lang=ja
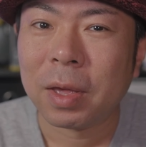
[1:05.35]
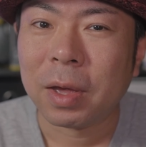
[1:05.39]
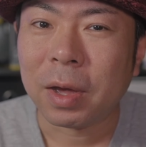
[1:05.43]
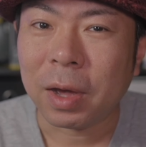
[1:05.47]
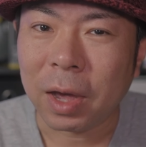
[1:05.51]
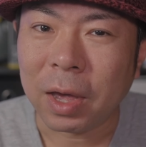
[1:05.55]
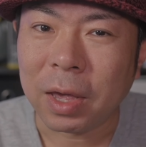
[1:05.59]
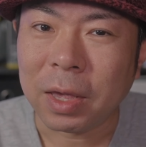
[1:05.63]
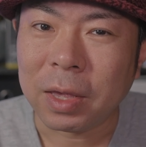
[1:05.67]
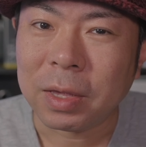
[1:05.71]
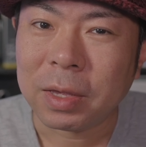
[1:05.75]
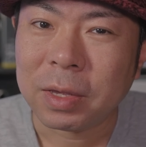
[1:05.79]

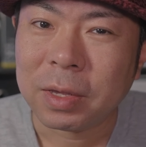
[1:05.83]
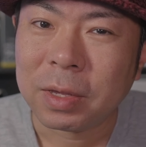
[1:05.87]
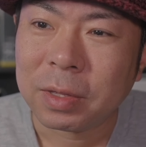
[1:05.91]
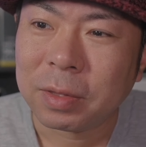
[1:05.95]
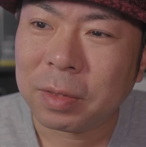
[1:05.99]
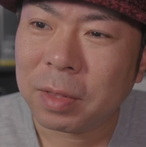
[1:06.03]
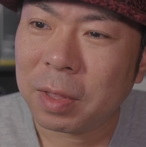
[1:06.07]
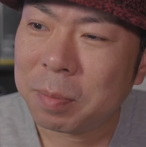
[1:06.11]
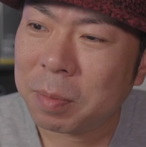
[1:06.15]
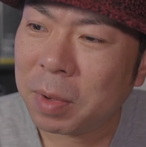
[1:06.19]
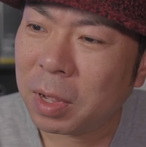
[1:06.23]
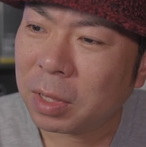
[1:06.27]
はい。
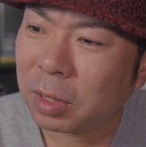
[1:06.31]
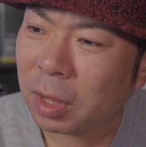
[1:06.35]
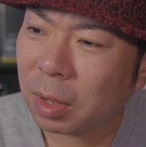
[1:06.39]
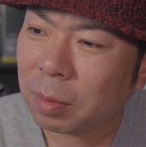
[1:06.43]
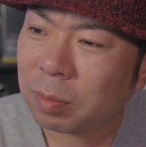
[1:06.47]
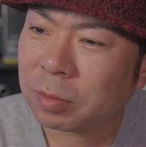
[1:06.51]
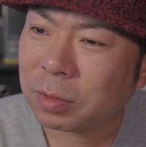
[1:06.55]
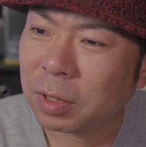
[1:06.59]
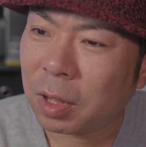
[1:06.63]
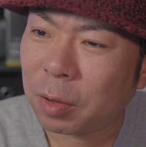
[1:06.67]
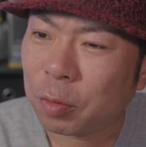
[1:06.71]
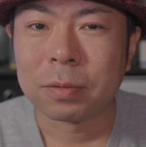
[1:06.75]
でまあ
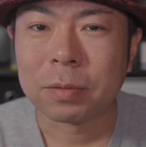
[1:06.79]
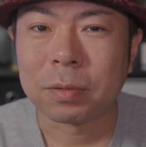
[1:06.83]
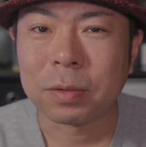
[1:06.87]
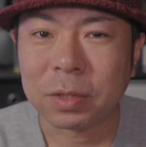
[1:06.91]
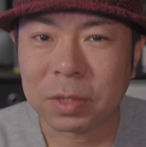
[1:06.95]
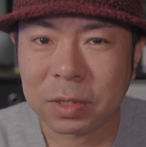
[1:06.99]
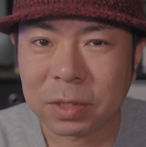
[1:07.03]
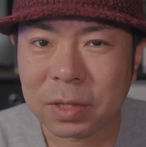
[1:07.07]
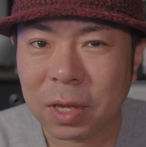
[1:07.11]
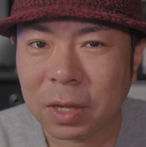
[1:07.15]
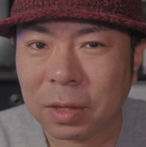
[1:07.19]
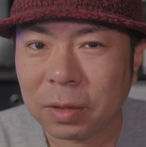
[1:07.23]
多分ね
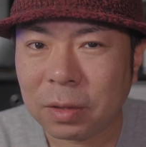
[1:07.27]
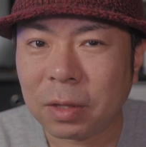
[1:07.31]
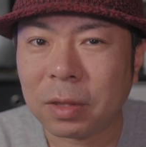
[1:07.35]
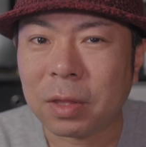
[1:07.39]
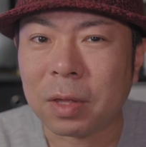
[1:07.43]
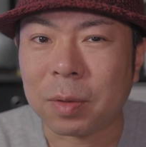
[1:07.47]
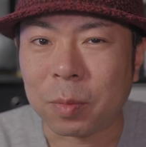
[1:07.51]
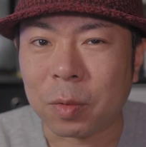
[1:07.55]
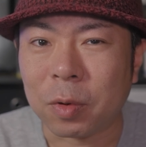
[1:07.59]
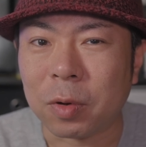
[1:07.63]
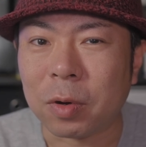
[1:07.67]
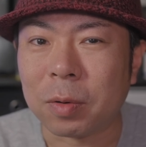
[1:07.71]
口で言って
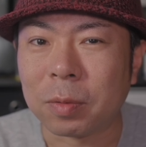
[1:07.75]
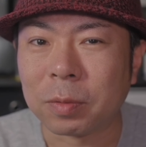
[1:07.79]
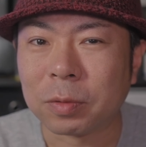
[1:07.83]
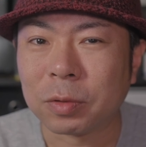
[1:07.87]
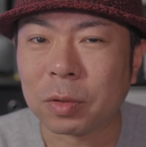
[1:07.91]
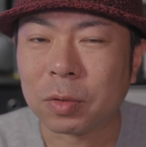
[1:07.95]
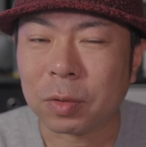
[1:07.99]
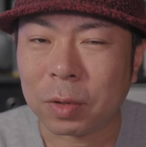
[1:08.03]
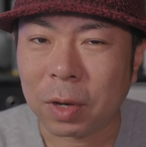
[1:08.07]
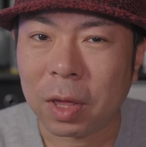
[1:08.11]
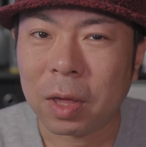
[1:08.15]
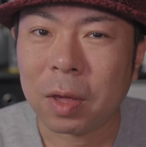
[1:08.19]
ても
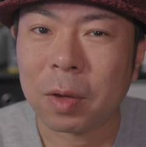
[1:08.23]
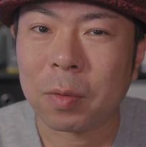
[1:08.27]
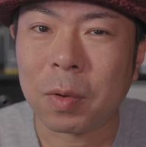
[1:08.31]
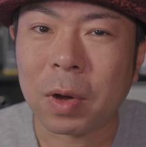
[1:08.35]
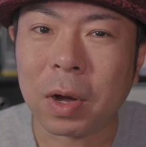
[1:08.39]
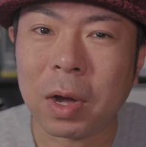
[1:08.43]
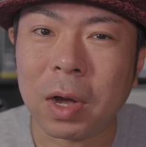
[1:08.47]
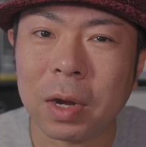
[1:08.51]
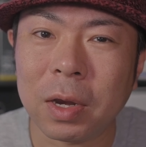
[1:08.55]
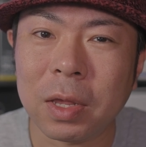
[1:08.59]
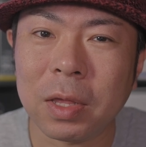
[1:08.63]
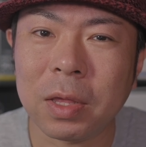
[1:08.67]
ちょっとね
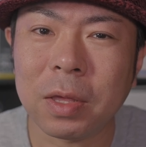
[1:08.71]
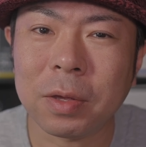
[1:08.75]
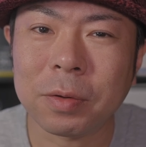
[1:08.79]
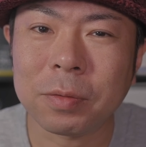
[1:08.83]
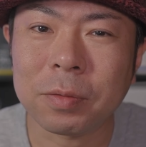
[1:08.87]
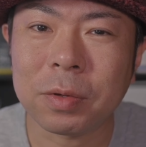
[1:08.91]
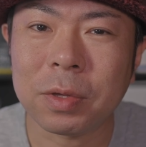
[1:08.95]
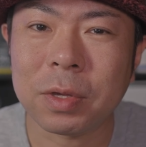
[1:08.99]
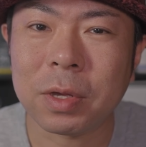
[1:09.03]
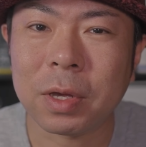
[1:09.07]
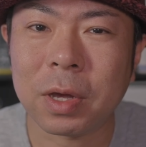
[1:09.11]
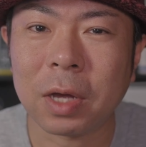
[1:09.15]
分かりに
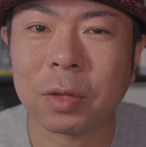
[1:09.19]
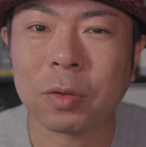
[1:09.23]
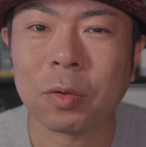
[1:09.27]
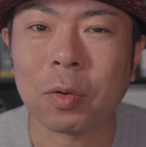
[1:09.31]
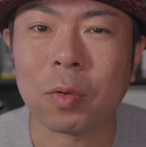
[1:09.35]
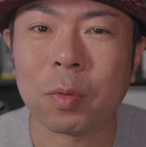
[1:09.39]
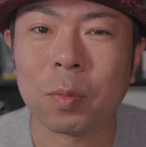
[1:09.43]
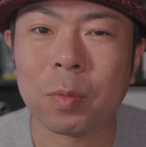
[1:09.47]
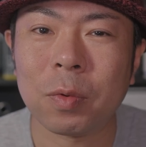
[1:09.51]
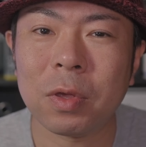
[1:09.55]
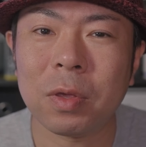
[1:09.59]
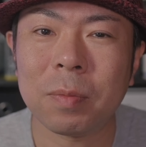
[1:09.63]
くいか
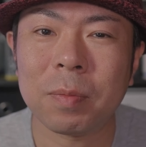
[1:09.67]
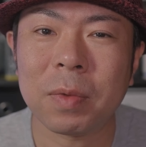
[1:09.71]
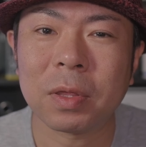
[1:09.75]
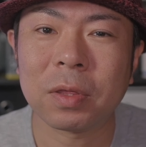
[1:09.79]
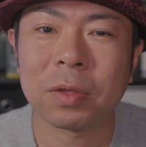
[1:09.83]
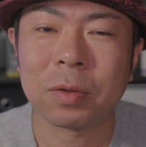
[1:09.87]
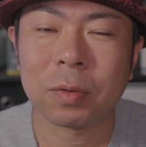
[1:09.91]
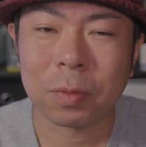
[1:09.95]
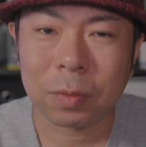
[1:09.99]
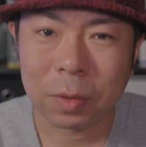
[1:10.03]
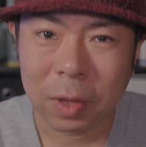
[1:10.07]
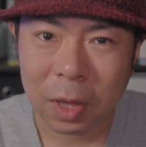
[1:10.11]
と思い
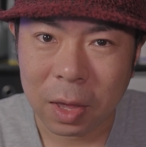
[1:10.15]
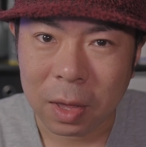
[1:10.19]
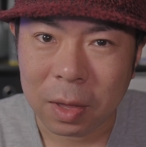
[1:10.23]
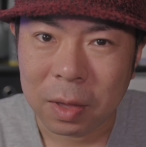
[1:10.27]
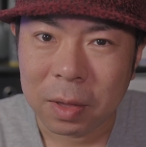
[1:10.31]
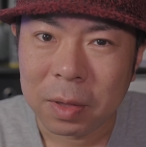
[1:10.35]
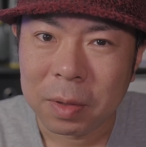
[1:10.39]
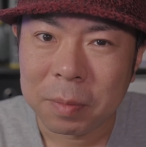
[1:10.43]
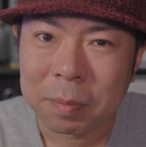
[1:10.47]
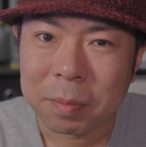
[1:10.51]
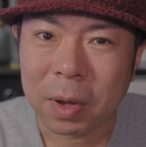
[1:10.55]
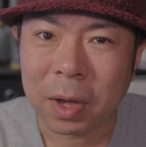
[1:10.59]
ますの
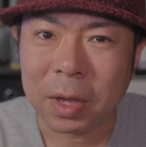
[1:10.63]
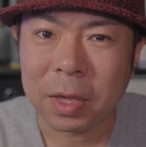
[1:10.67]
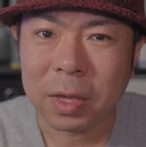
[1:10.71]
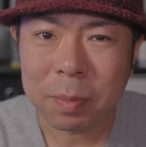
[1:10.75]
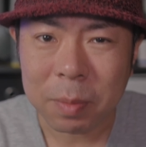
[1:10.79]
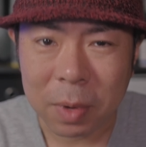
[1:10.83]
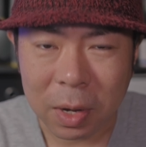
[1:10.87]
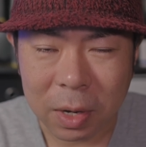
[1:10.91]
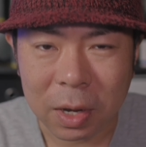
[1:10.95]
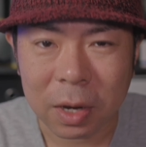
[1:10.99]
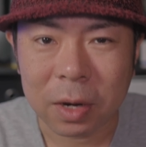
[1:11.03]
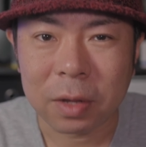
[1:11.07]
で、まあ、
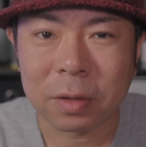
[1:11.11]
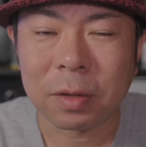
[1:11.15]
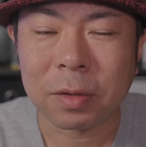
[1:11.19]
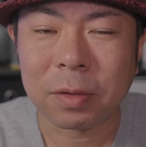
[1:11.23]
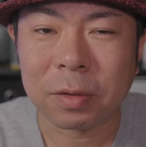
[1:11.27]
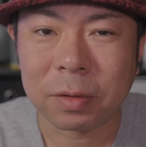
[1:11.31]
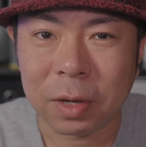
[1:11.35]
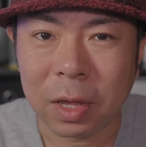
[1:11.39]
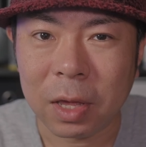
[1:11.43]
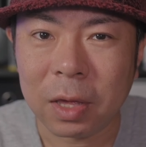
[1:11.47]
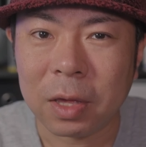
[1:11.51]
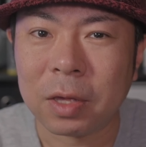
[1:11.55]
今からで
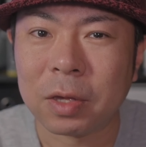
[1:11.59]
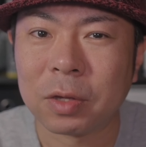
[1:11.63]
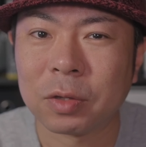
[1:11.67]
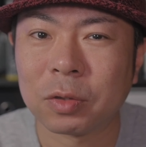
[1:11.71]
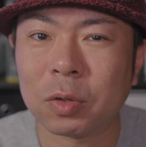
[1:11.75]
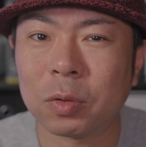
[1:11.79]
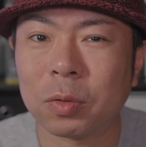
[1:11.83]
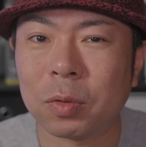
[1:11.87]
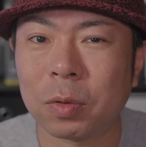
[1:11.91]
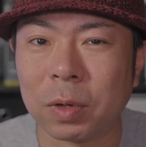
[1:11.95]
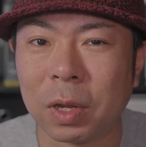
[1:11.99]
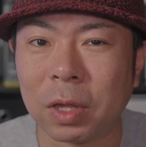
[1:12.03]
すね
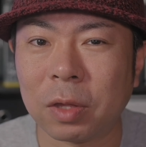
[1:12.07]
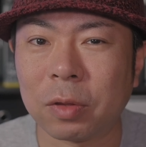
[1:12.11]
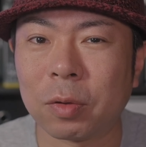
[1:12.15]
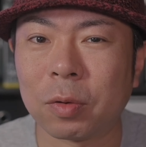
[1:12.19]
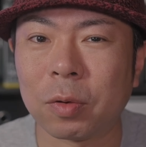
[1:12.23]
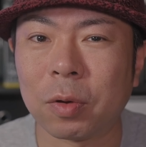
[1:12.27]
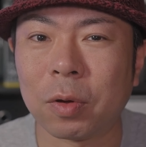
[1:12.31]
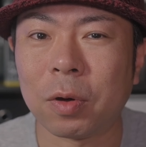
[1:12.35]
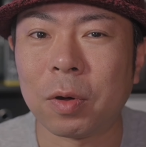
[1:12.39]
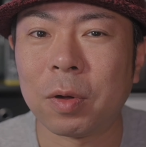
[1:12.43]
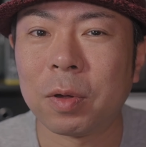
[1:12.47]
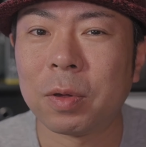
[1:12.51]
ちょっとね
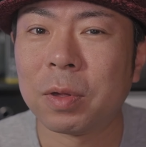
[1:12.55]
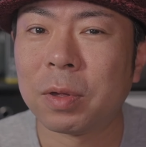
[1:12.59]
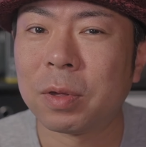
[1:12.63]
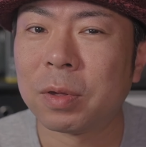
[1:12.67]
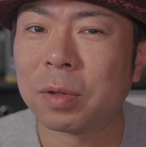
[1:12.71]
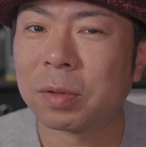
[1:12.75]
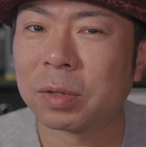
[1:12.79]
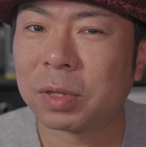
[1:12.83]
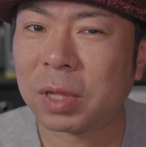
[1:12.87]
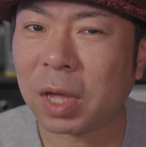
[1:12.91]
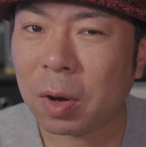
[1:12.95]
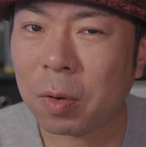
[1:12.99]
その
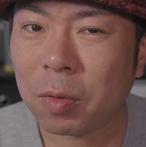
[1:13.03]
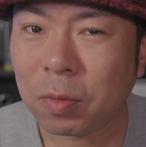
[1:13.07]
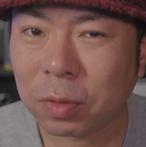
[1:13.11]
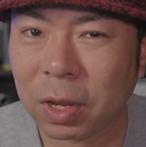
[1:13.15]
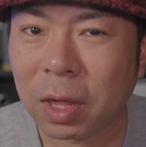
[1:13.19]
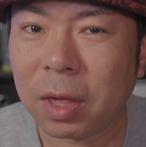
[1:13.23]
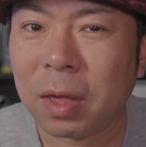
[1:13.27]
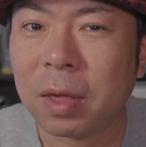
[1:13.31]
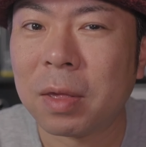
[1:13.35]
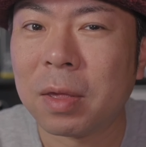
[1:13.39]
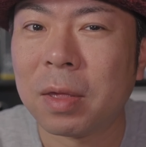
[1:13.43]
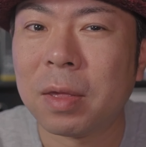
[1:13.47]
差を
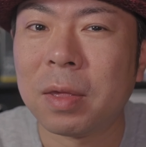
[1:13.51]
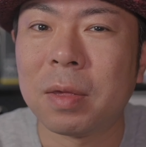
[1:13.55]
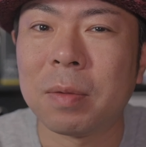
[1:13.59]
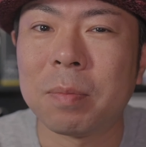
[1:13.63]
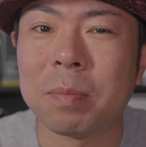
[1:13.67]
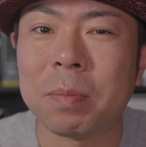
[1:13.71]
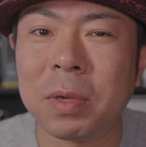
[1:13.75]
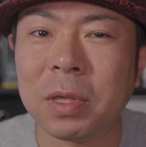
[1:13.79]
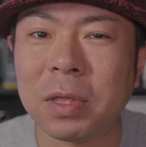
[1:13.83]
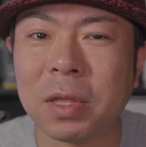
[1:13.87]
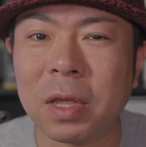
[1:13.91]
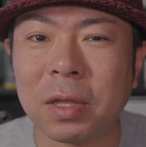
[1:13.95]
ね
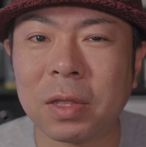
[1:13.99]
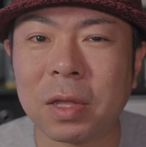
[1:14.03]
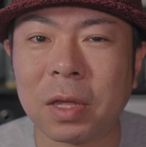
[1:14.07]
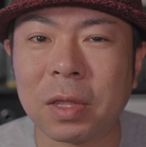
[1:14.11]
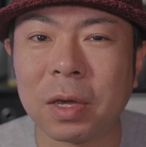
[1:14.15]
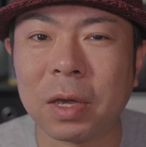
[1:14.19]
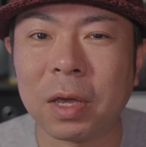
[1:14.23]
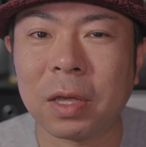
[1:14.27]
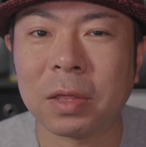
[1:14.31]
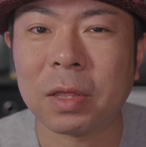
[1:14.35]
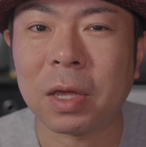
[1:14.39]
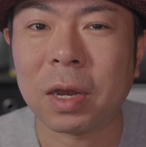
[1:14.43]
見ていた
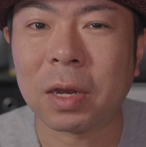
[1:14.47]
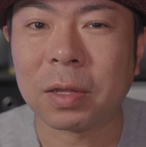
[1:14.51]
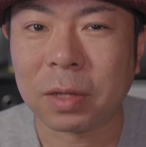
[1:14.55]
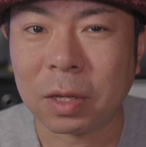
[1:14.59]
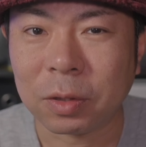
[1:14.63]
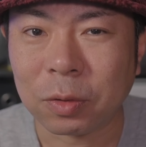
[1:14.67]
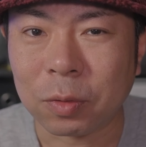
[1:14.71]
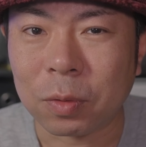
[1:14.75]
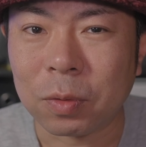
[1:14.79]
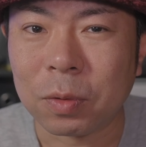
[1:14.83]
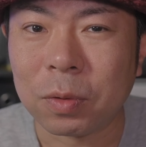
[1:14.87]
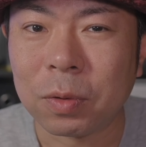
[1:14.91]
だけたら
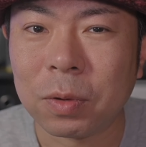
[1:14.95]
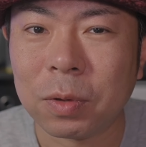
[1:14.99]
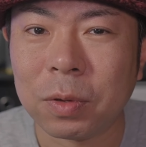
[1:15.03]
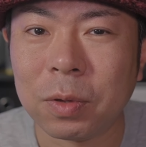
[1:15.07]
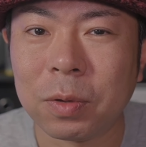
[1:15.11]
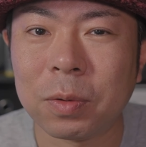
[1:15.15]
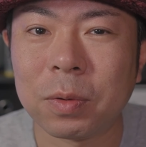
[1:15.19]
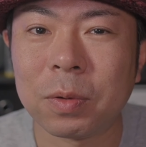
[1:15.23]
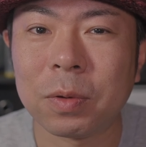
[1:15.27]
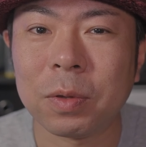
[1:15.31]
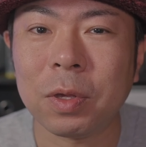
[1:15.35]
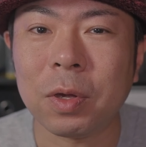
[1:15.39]
なと
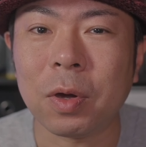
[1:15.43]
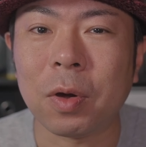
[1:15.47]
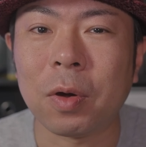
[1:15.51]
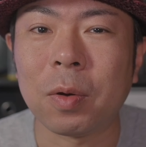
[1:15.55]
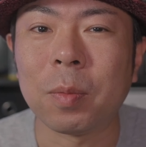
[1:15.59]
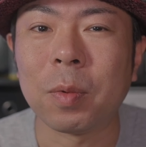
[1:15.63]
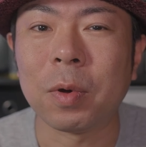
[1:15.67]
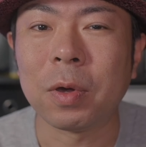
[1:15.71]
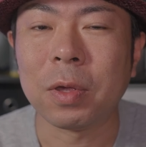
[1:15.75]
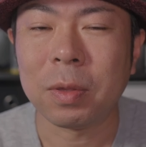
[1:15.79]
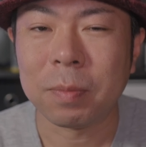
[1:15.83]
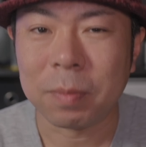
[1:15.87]
いうふうに
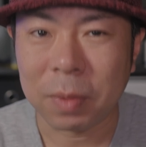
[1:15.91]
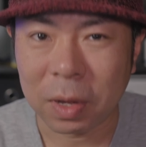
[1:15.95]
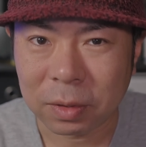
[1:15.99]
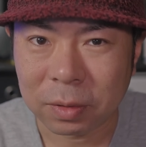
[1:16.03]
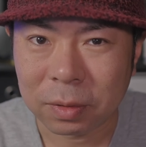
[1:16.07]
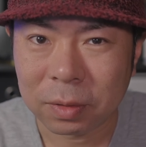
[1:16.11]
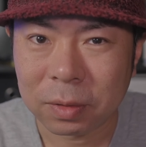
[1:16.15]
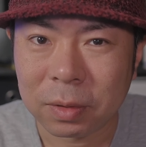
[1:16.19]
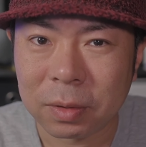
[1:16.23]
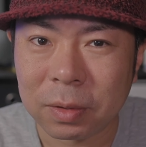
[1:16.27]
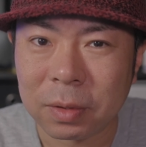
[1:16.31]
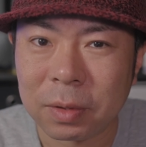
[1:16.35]
思いま
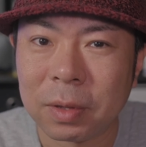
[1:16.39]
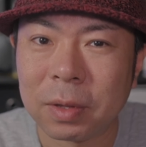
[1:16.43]
す。